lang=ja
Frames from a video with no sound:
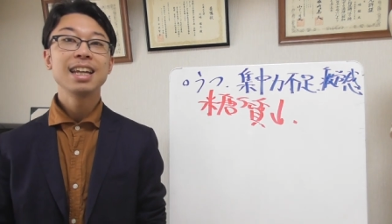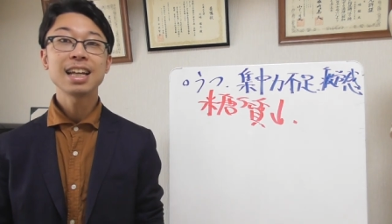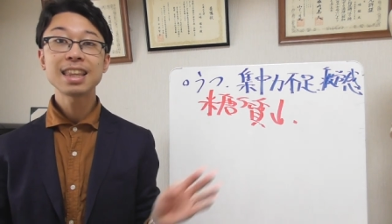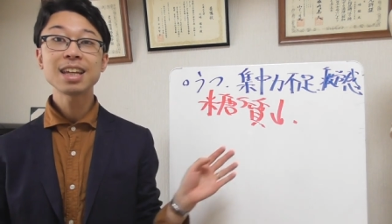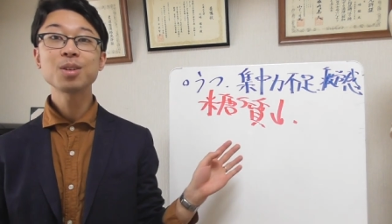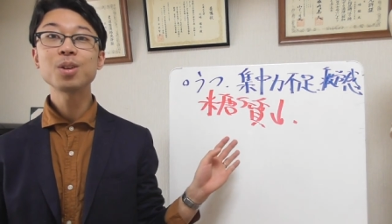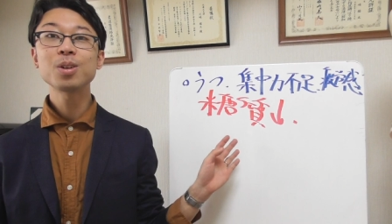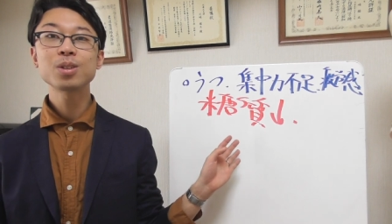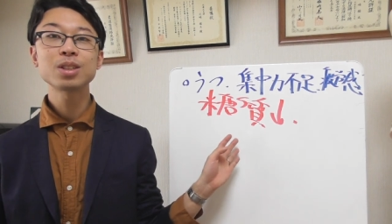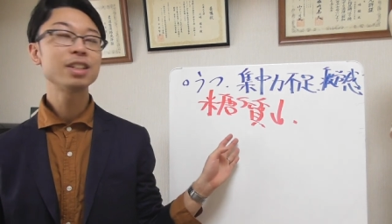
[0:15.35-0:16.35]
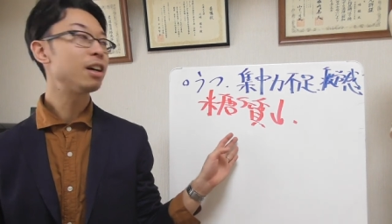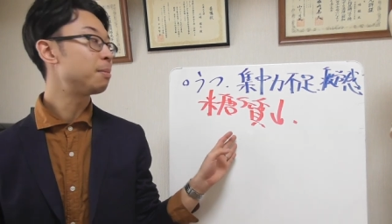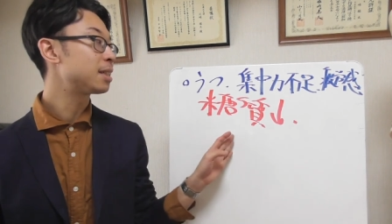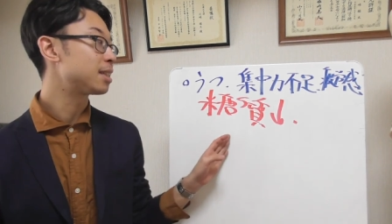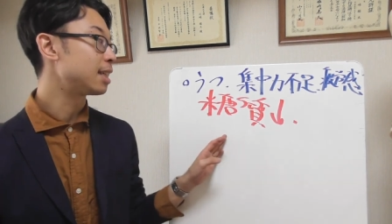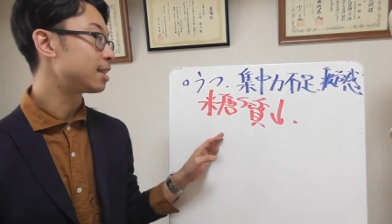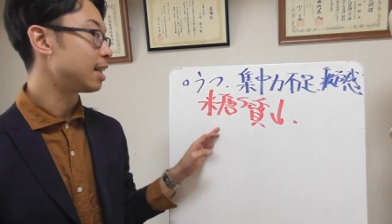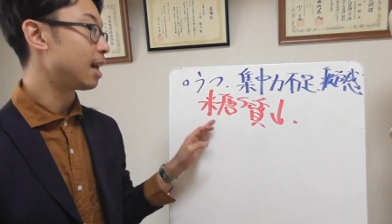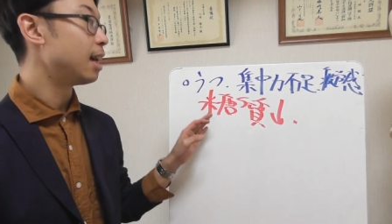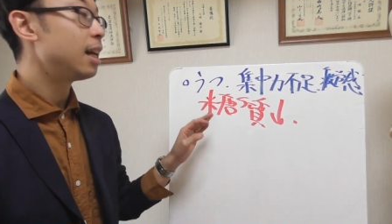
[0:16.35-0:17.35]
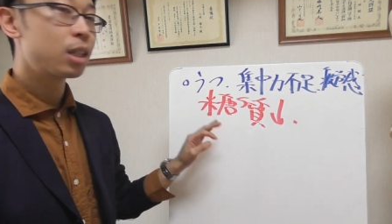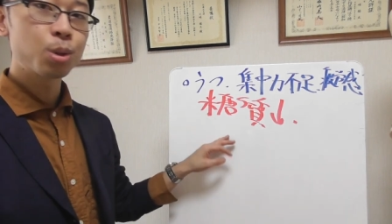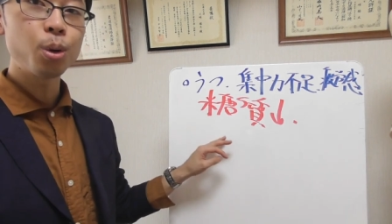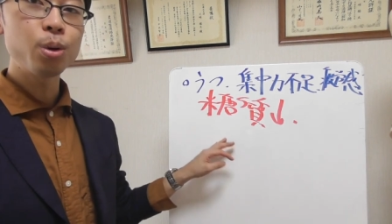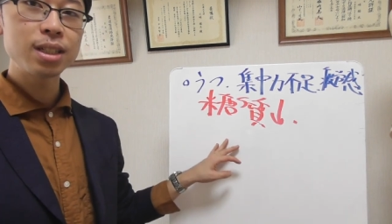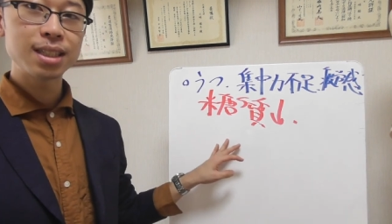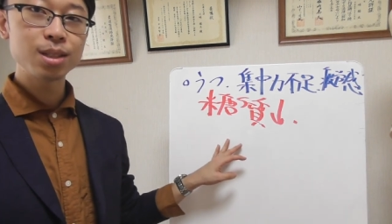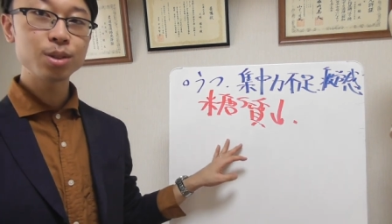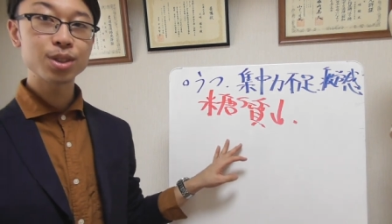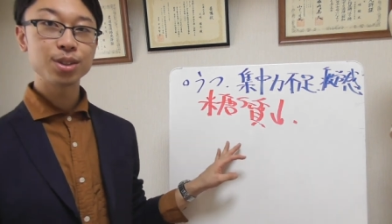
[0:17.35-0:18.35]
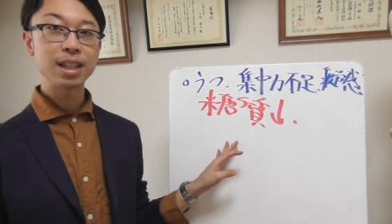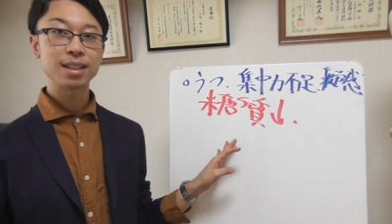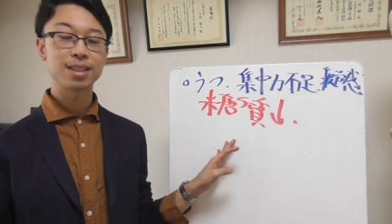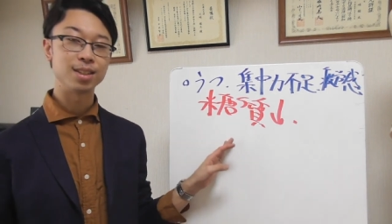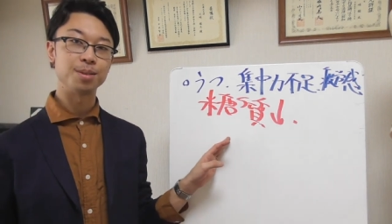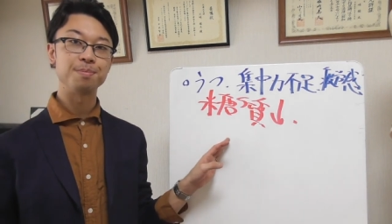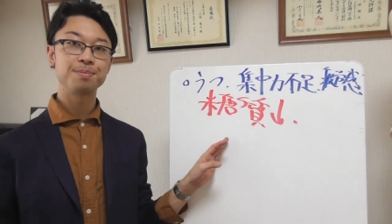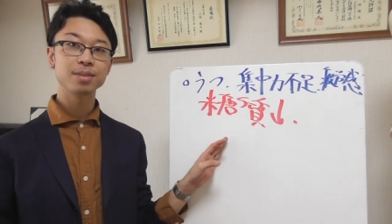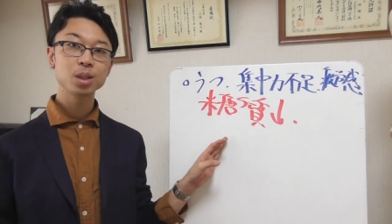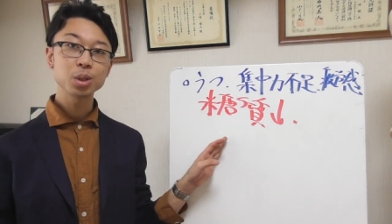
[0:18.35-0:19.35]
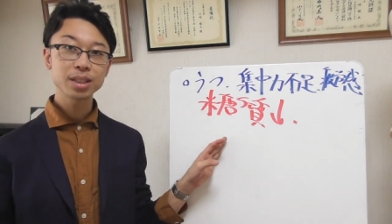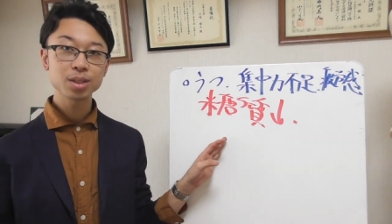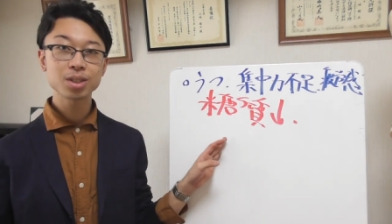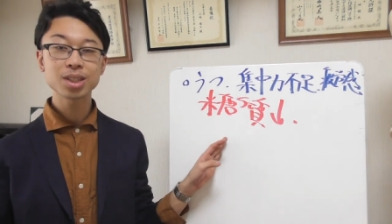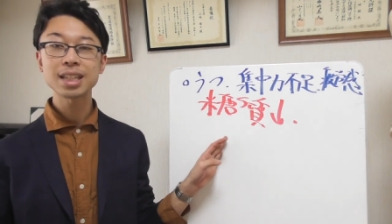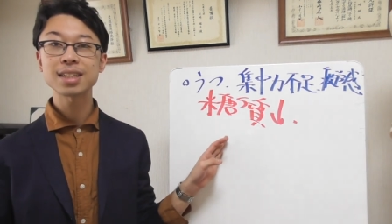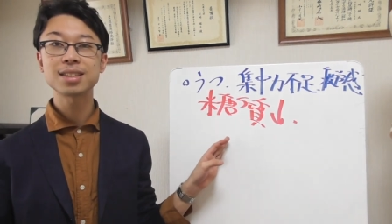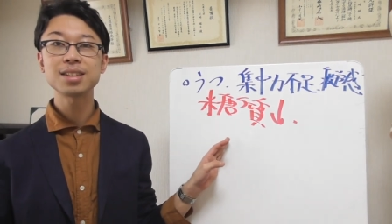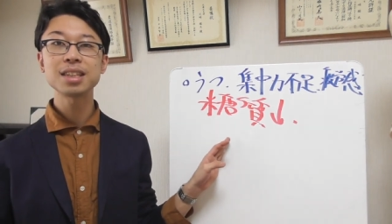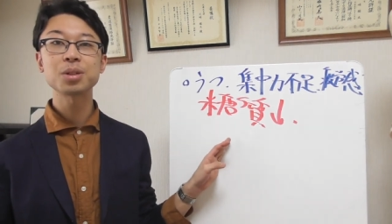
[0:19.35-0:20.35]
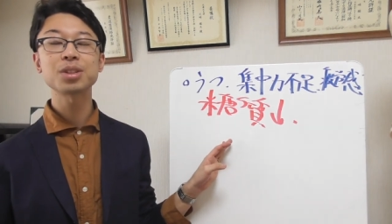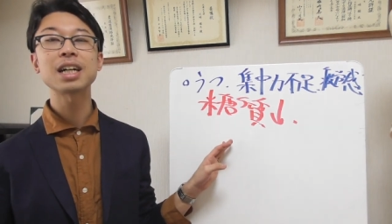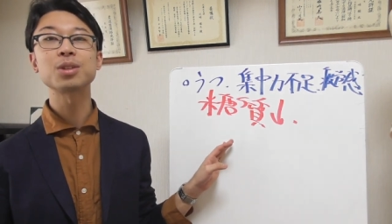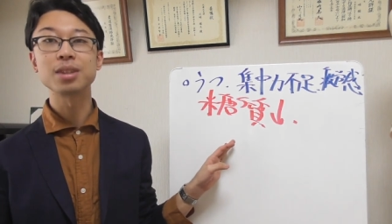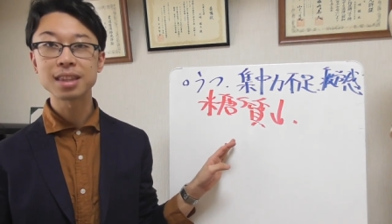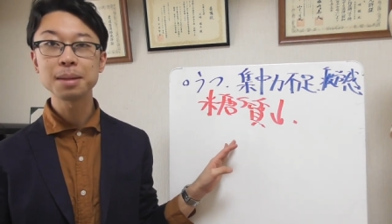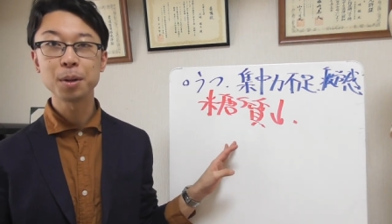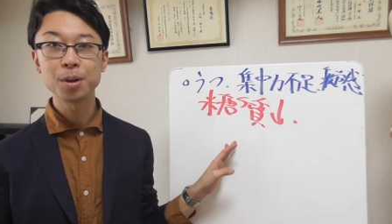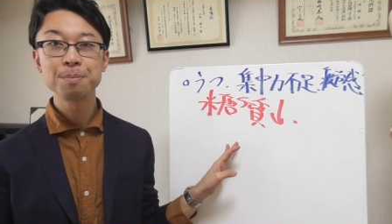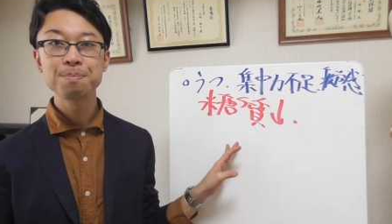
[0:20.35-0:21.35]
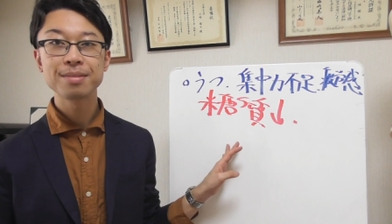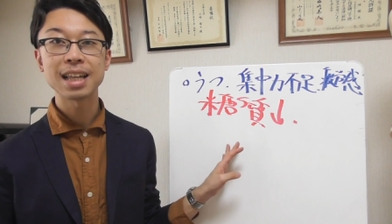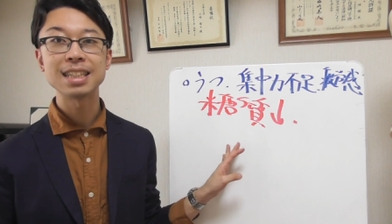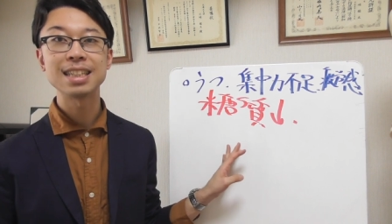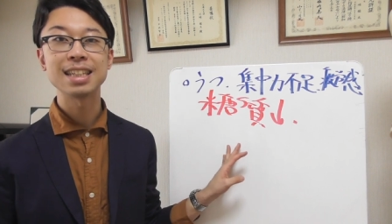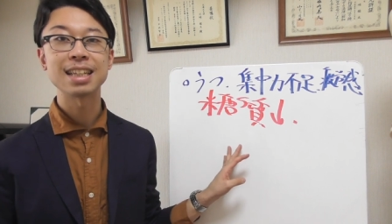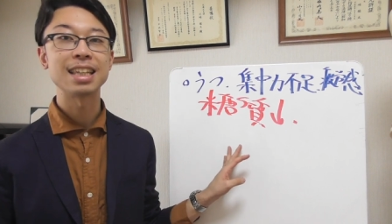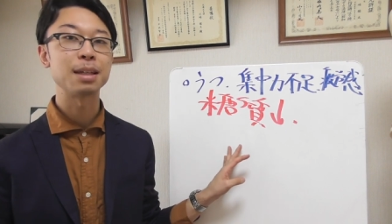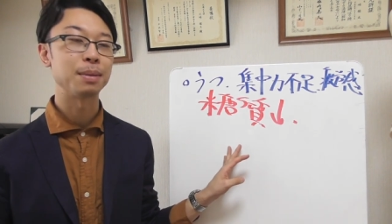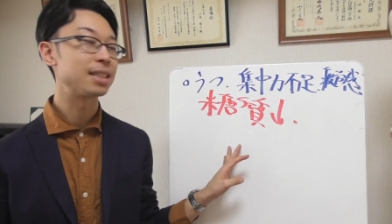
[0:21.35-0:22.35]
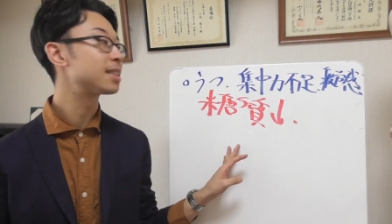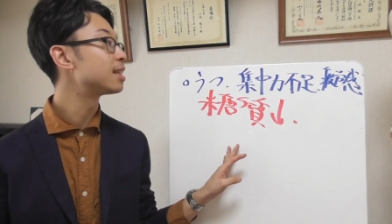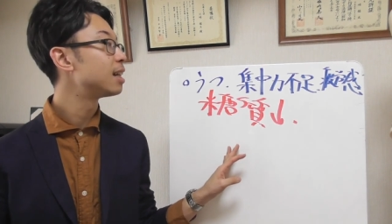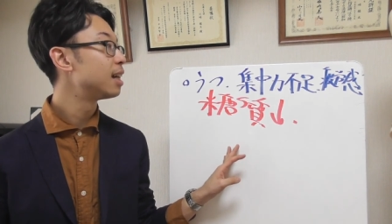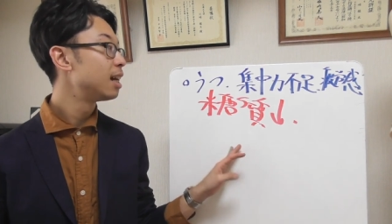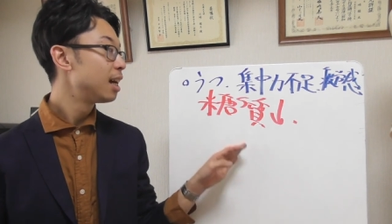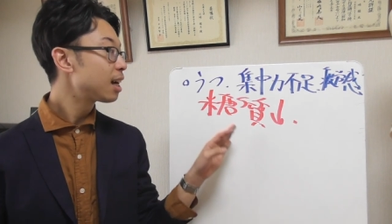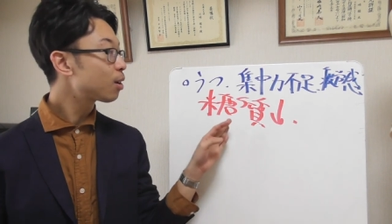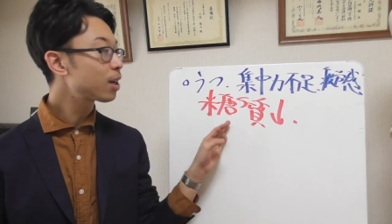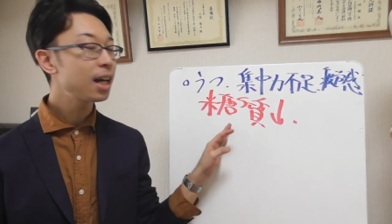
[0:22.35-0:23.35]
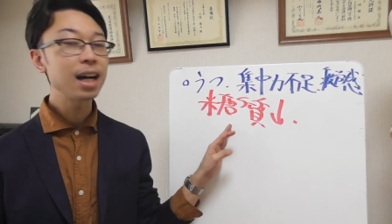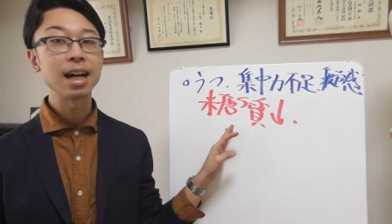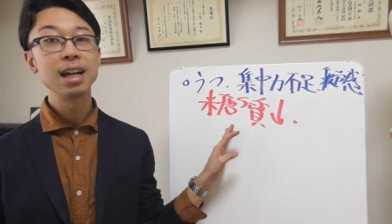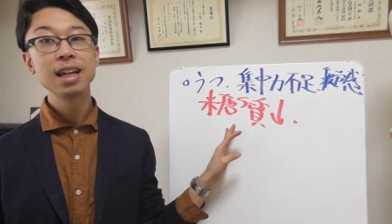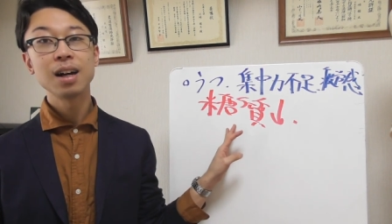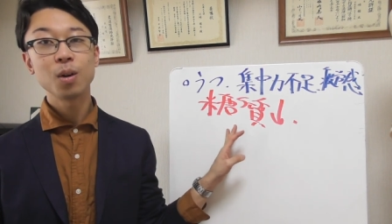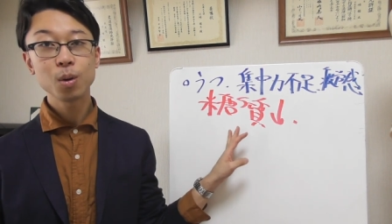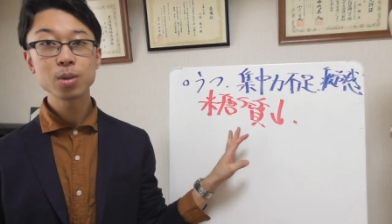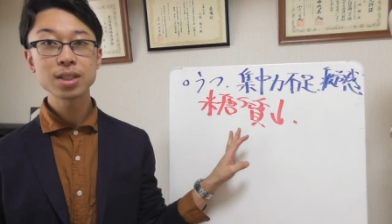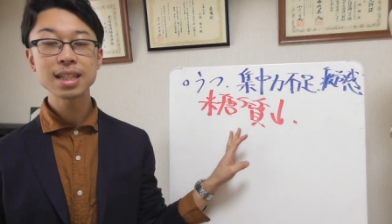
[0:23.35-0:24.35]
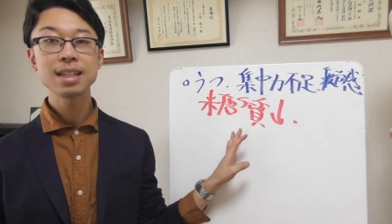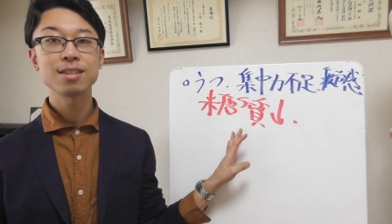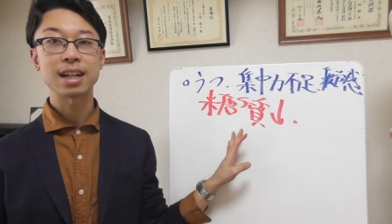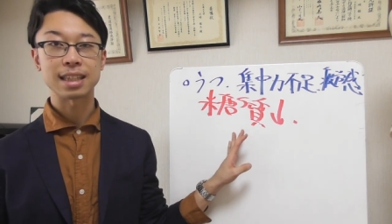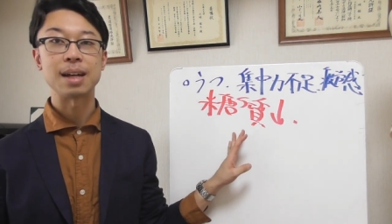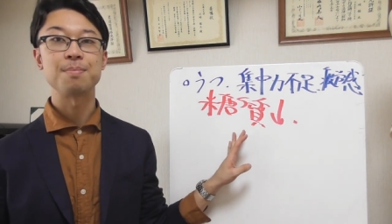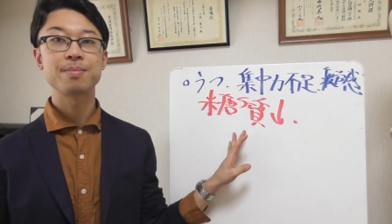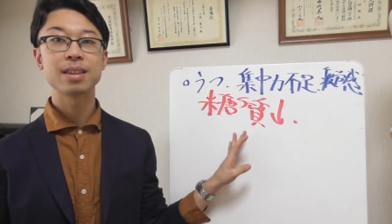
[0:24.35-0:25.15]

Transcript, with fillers: やっていく方法としては、まずですね、糖質を少なくする糖質を少なくするっていうことがとっても大事になっていきます。これが多すぎる方